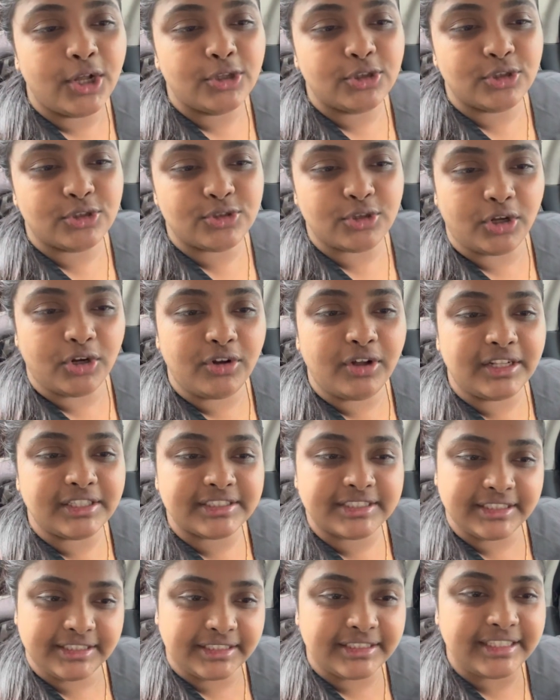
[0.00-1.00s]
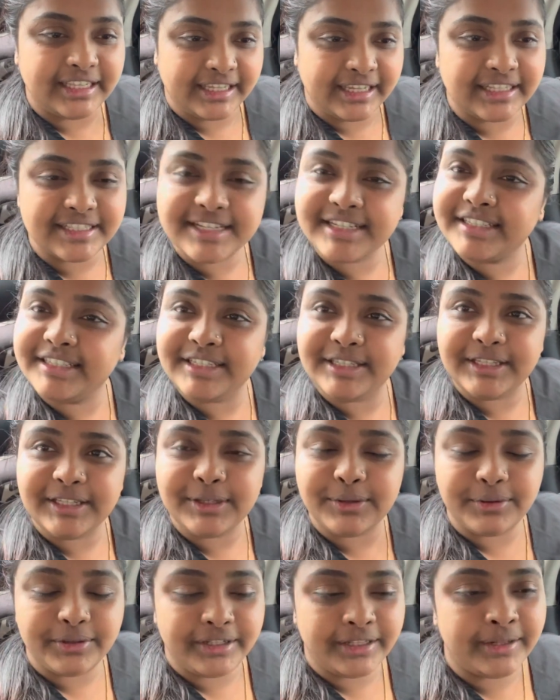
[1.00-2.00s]
তো চলো আজকে দেখা যাক কি কি
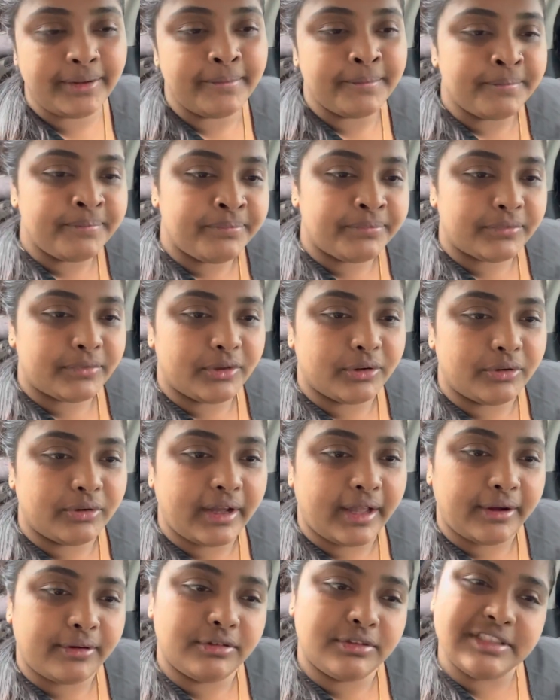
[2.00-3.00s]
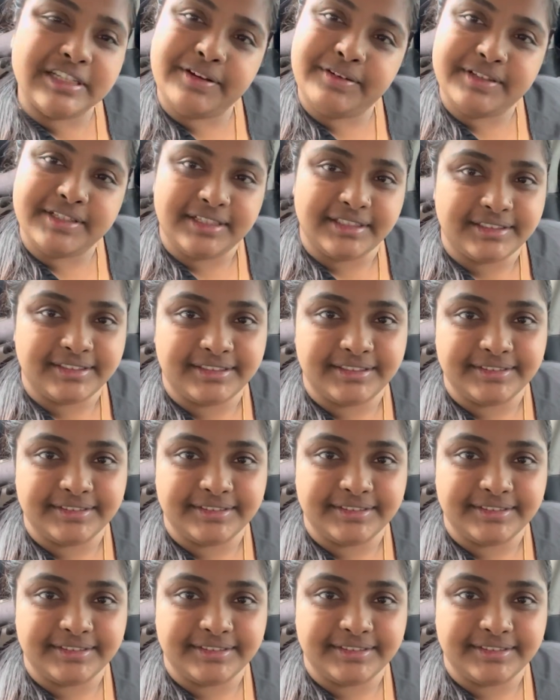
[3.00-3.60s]
করি তো এখন যাওয়া যাক